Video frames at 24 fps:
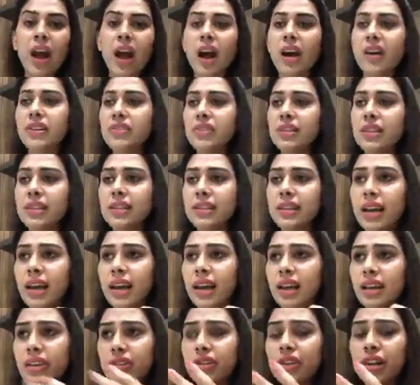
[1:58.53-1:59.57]
हर चीज़ से
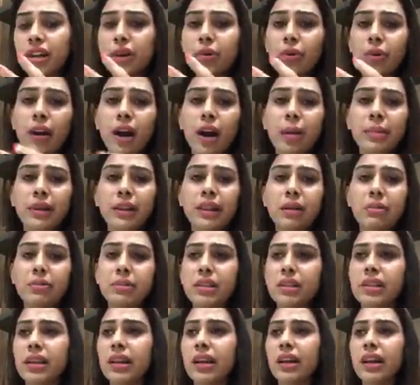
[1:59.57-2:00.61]
एलर्जी होना मतलब
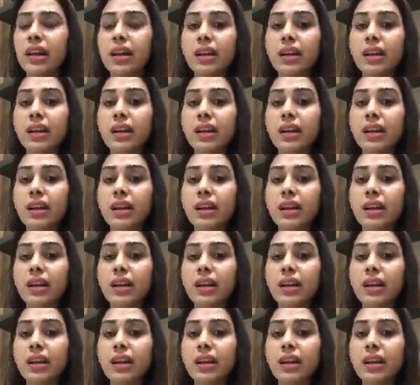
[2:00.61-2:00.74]
जैसे कि